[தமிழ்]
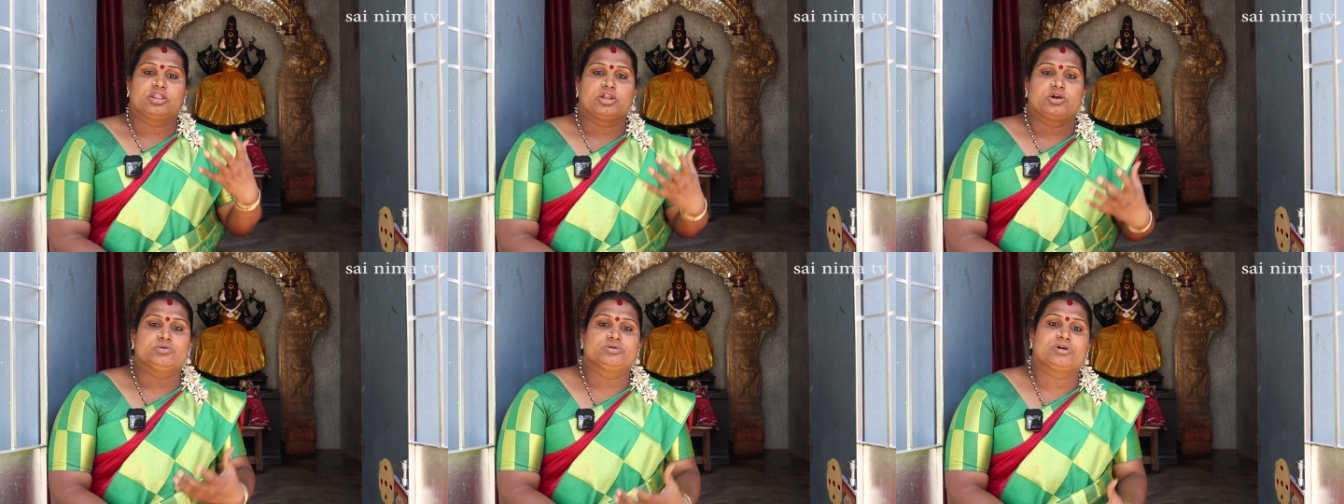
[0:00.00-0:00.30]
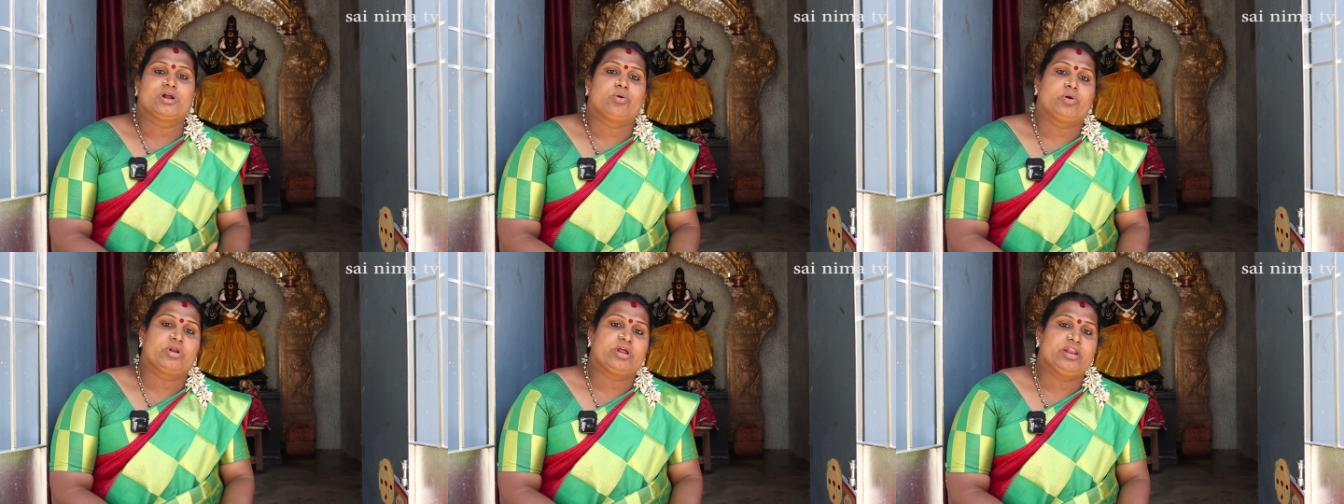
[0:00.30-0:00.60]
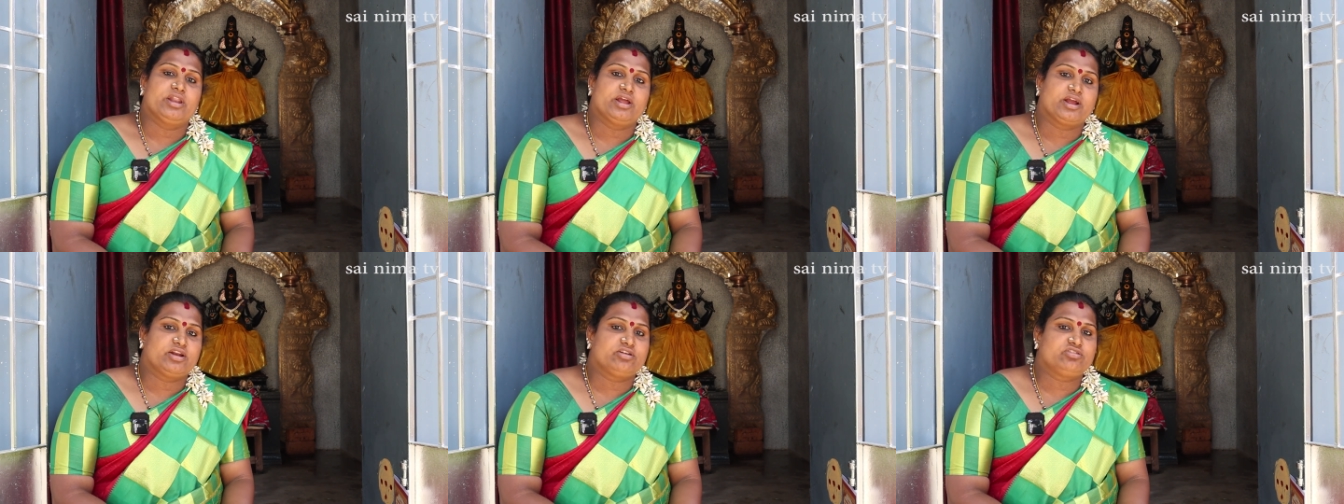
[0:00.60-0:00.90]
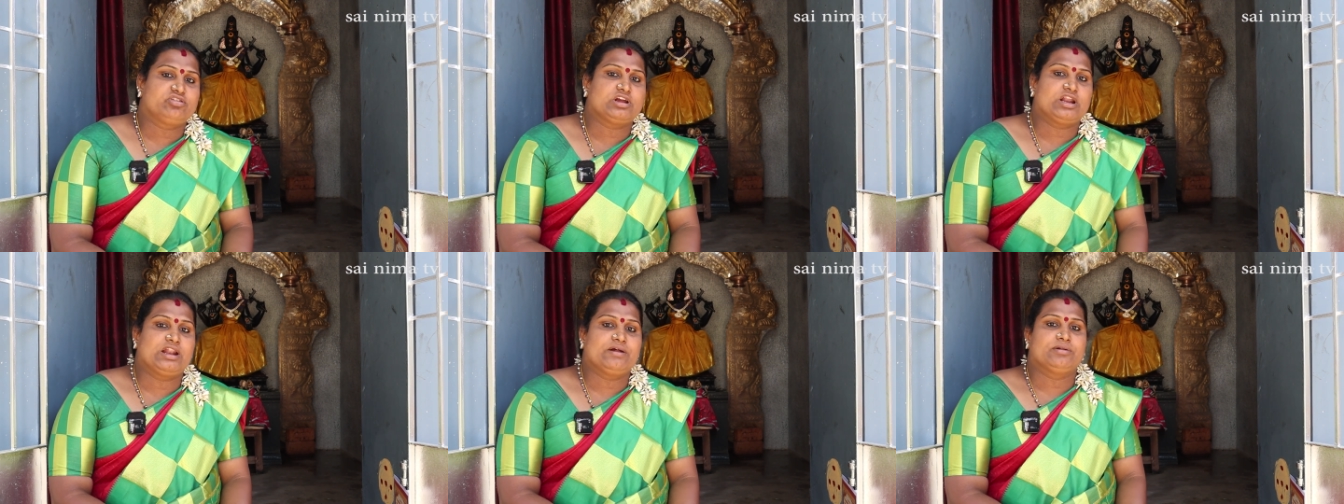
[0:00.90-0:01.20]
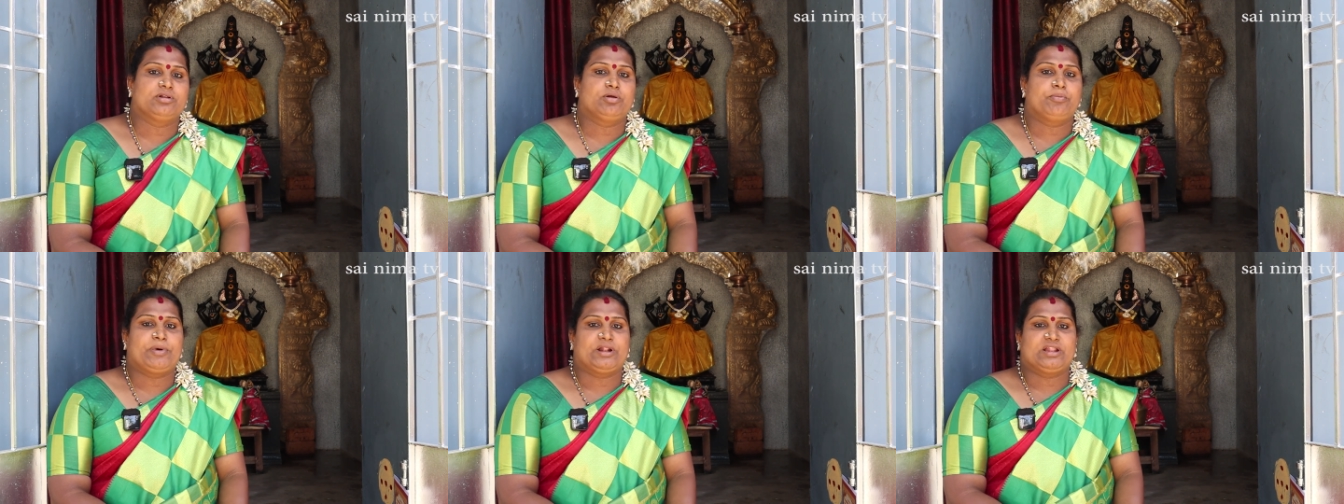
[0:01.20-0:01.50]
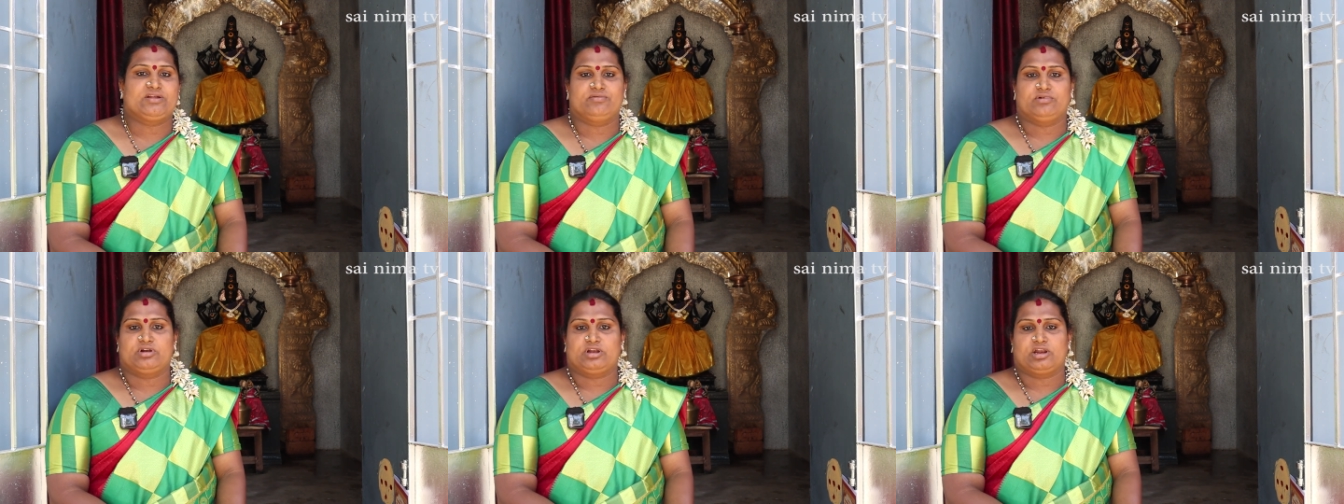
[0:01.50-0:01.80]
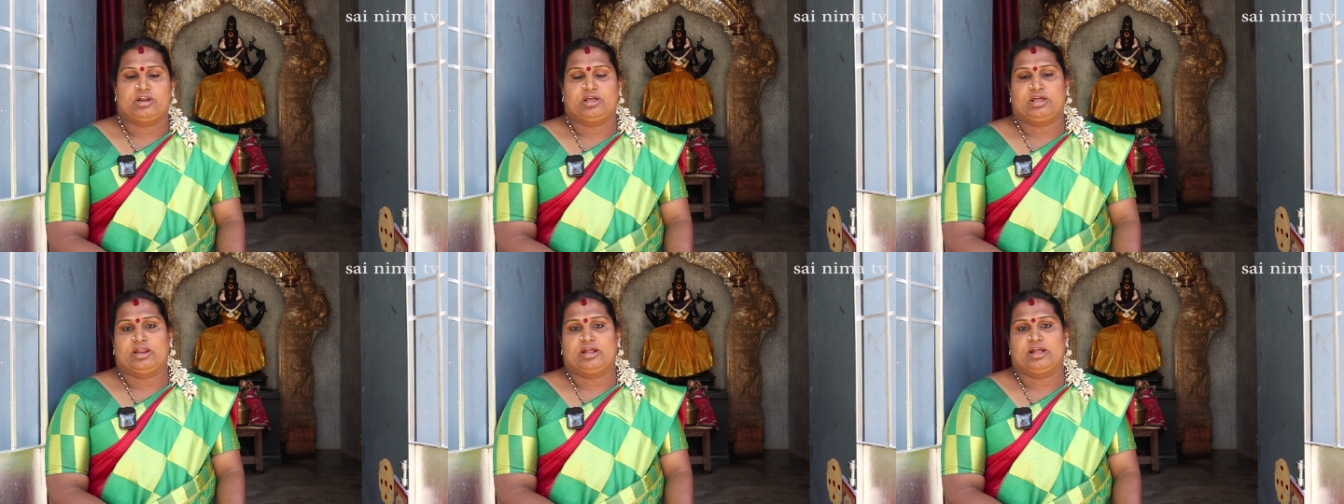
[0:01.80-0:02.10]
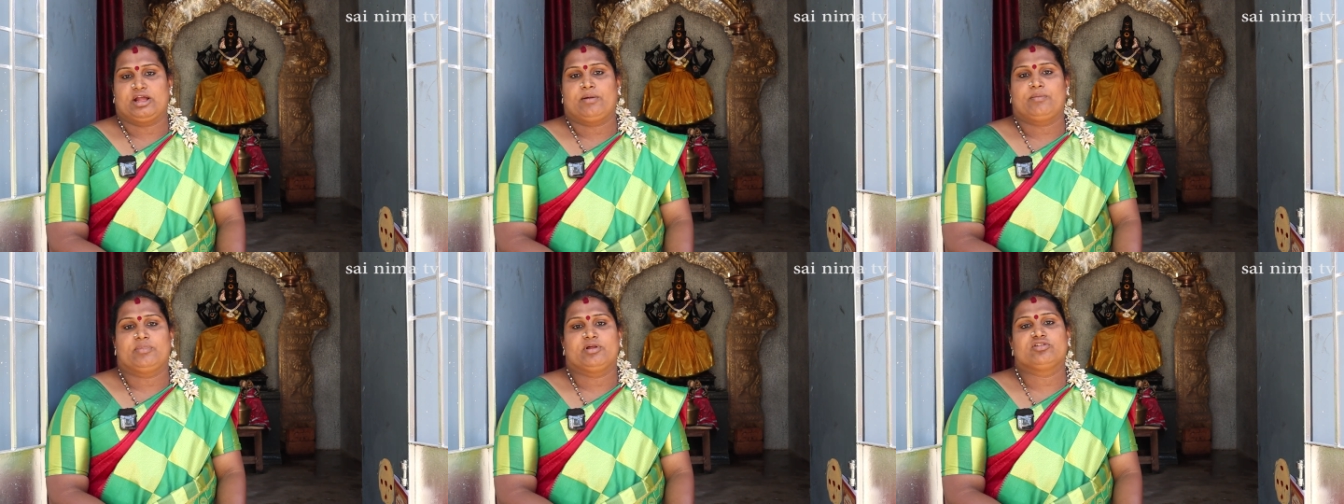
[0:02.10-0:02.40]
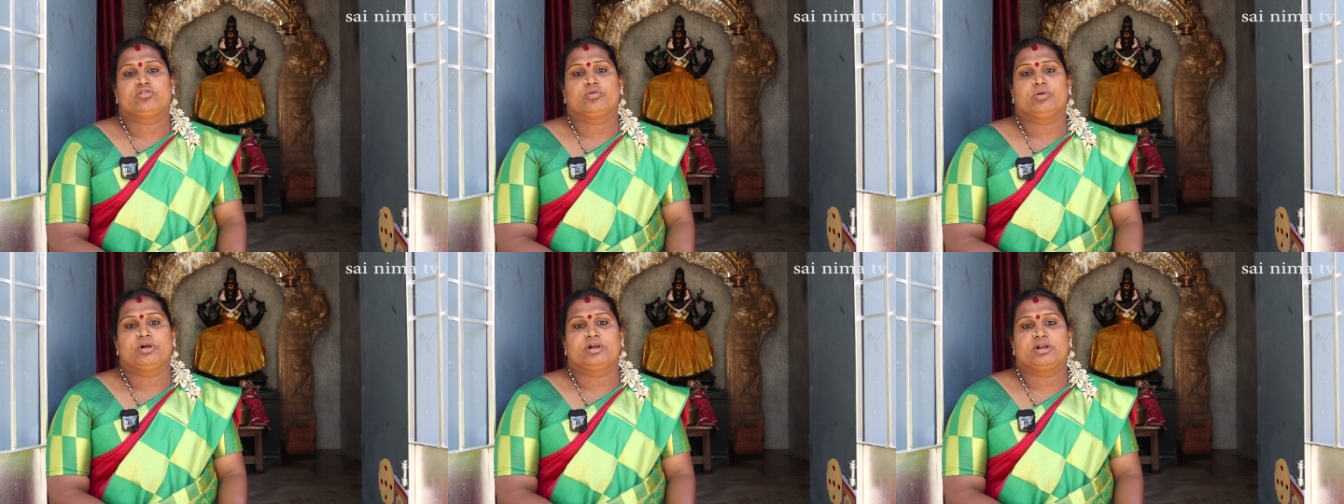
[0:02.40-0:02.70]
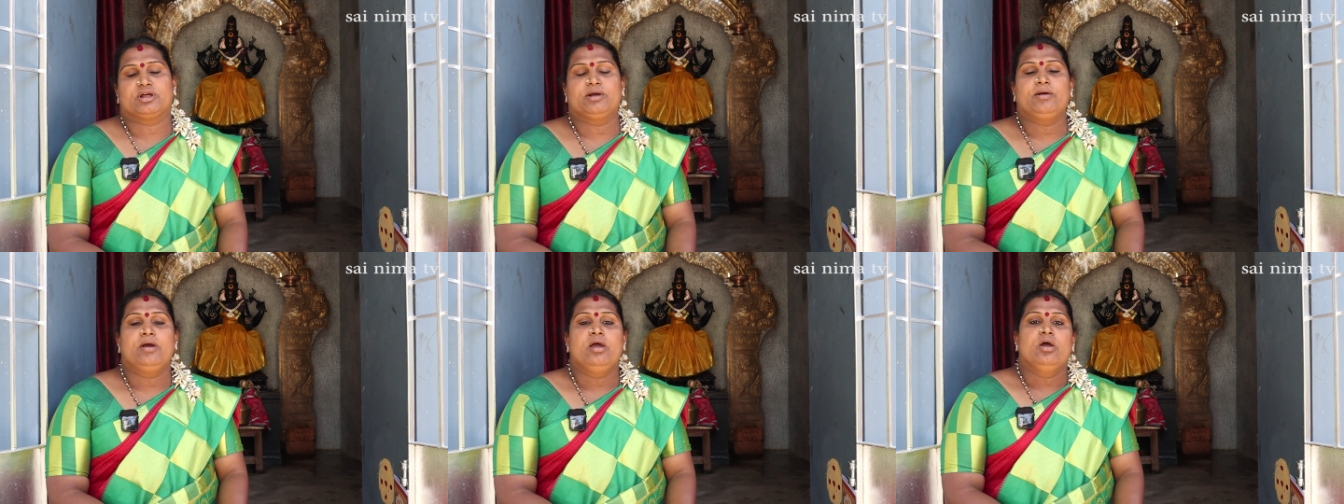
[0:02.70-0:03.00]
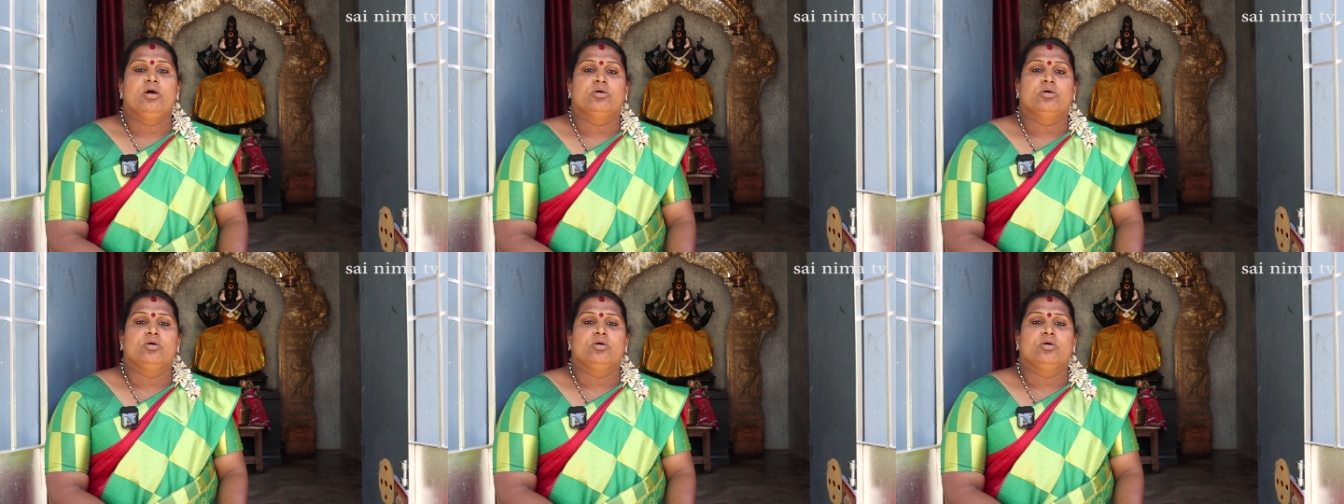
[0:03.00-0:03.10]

திருவிழாவுடைய நிகழ்ச்சிகளை வந்து பதிவிட்டுருக்கிறீங்க அப்படின்னு சொல்லிட்டு